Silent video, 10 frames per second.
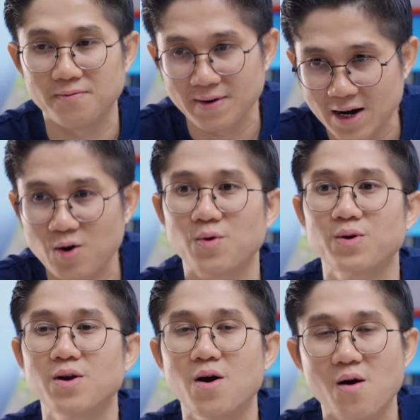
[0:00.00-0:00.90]
và rồi
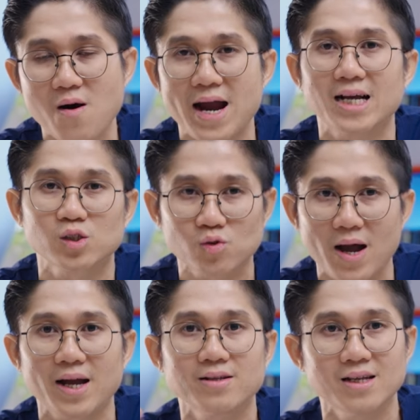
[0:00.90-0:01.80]
nó hoàn
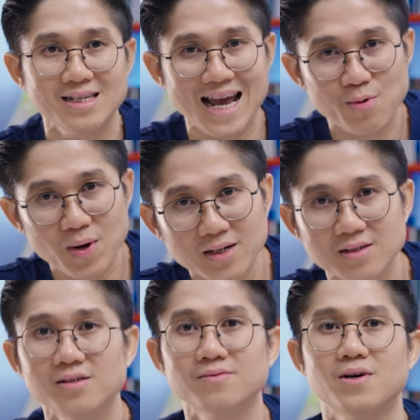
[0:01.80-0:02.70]
toàn có thể giải quyết được
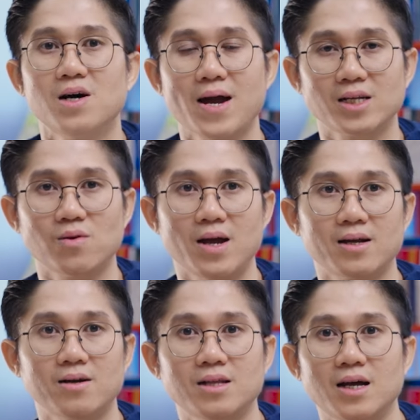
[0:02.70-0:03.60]
và hoàn toàn
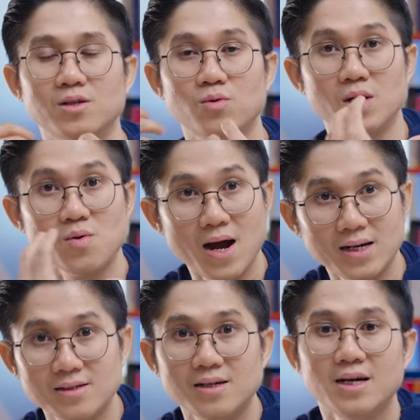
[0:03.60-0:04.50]
có thể chuyển hóa
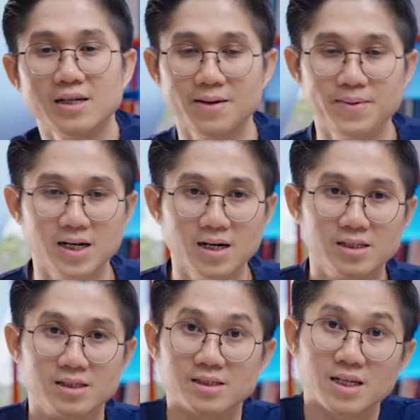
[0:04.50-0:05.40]
được để mình trở nên tự